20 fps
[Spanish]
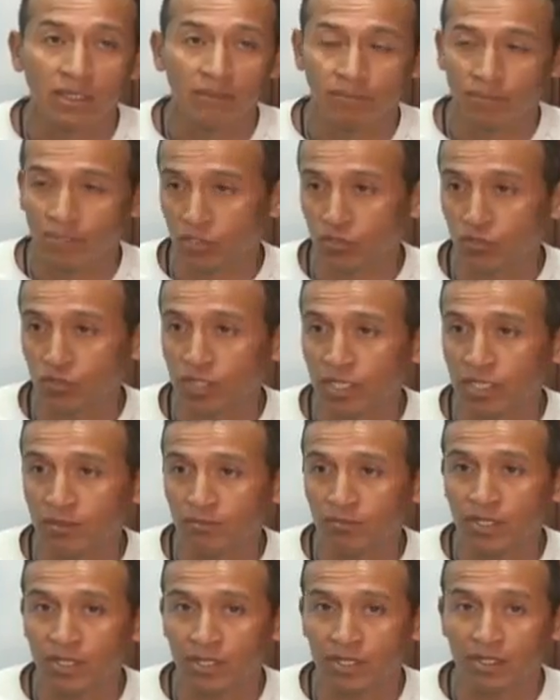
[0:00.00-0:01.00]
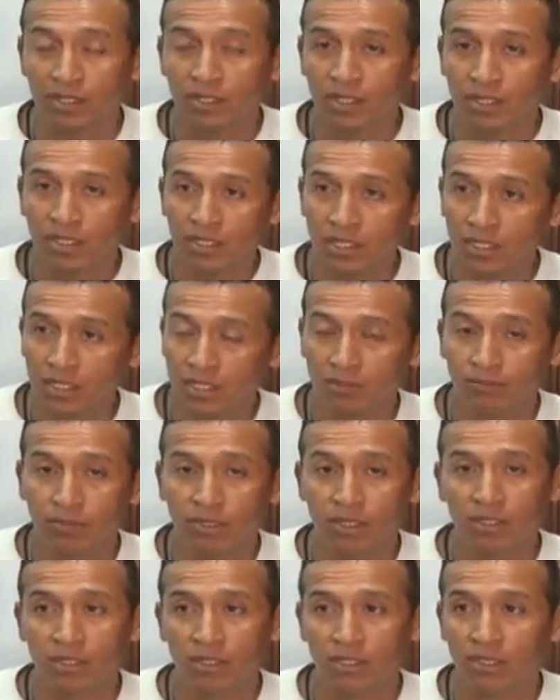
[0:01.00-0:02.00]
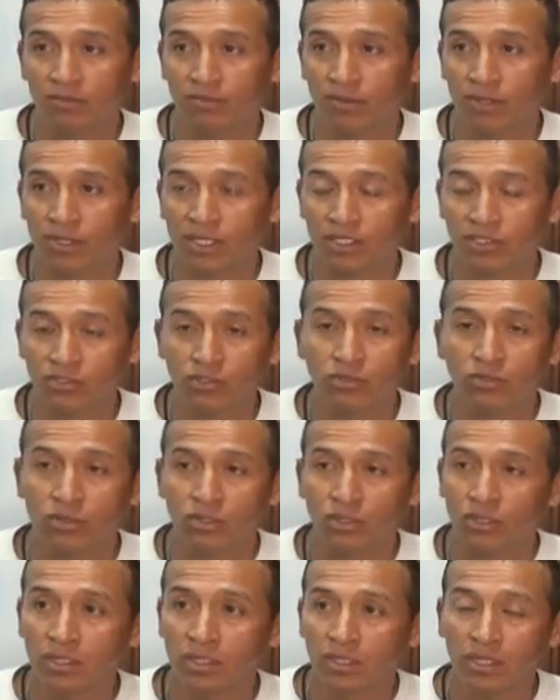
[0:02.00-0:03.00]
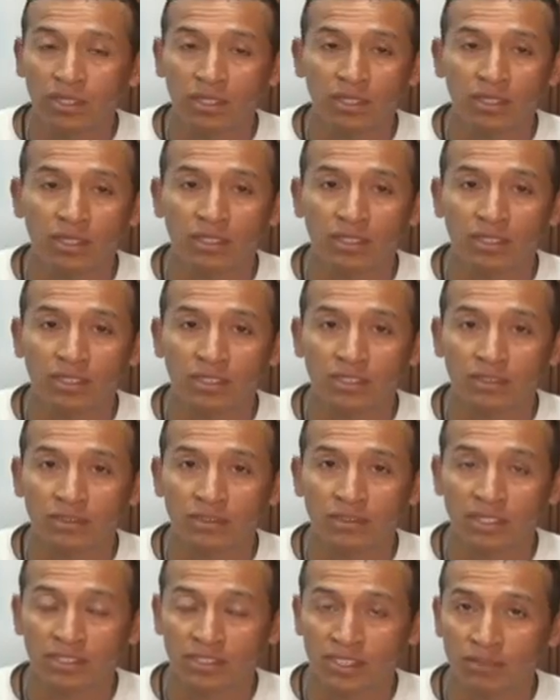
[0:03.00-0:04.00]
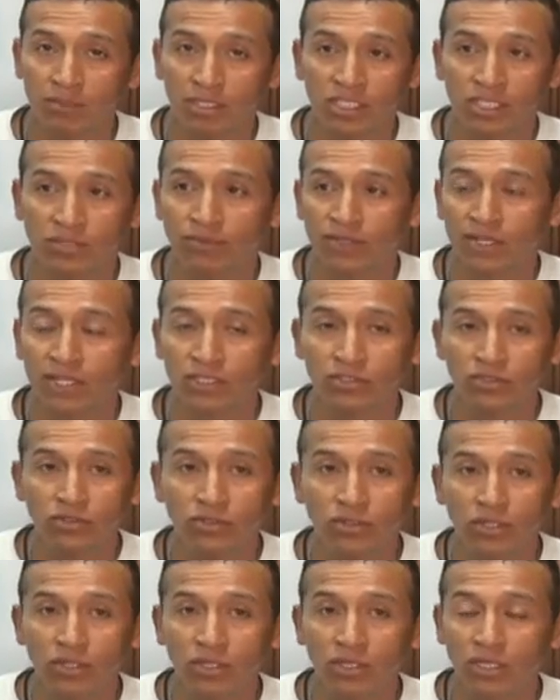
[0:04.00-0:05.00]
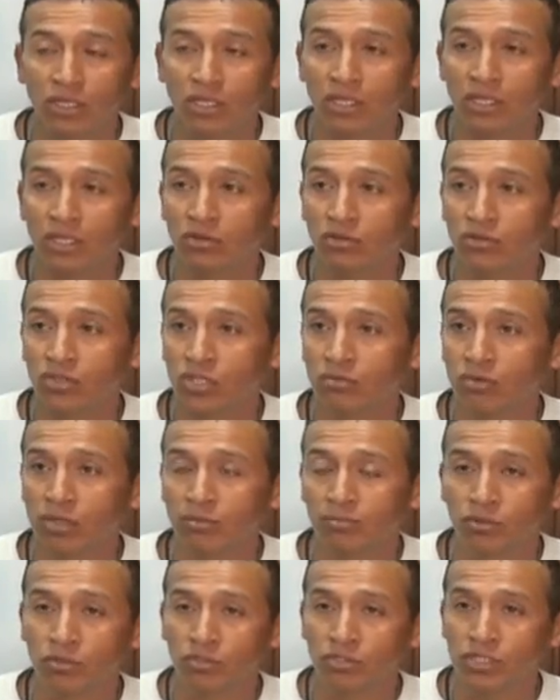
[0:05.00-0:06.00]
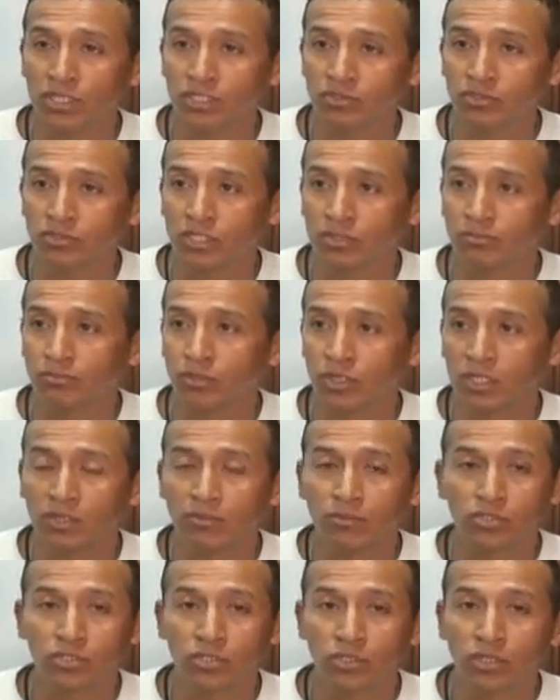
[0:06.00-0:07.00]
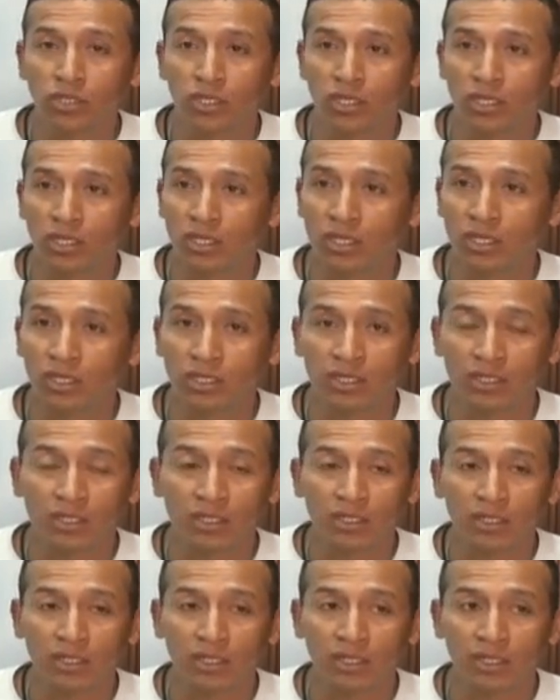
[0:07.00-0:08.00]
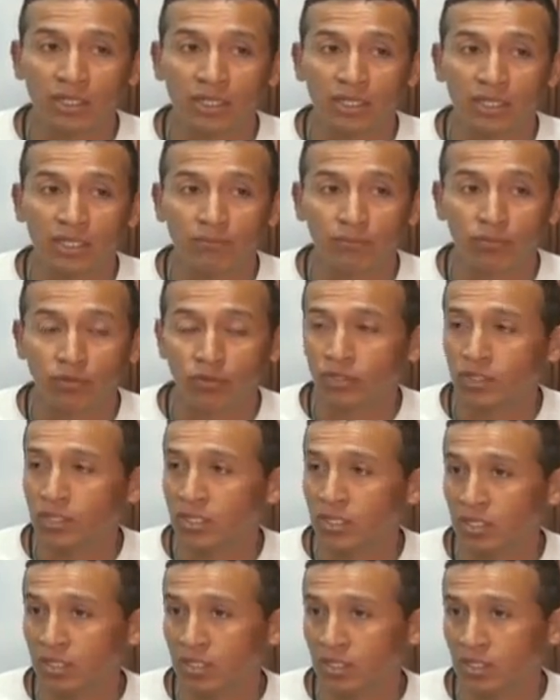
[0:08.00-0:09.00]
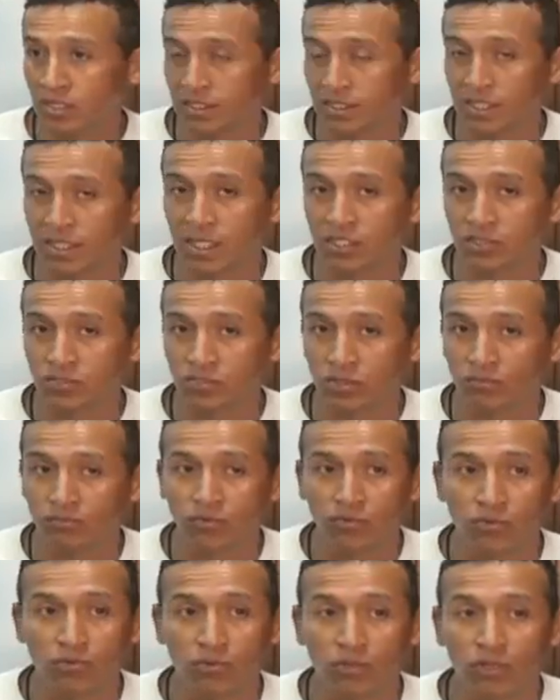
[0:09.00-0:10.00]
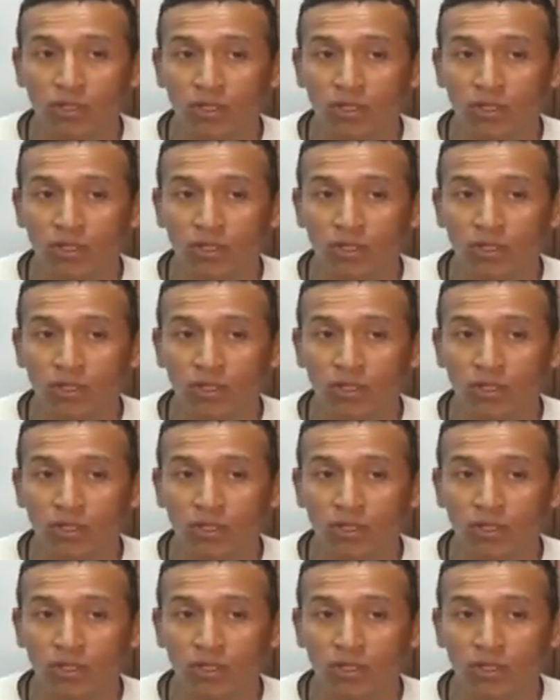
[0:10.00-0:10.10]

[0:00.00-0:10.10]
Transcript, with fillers: personal mía y también de federación. Eh, hacer masificación y continuar procesos deportivos en, en el deporte, en este caso el fútbol.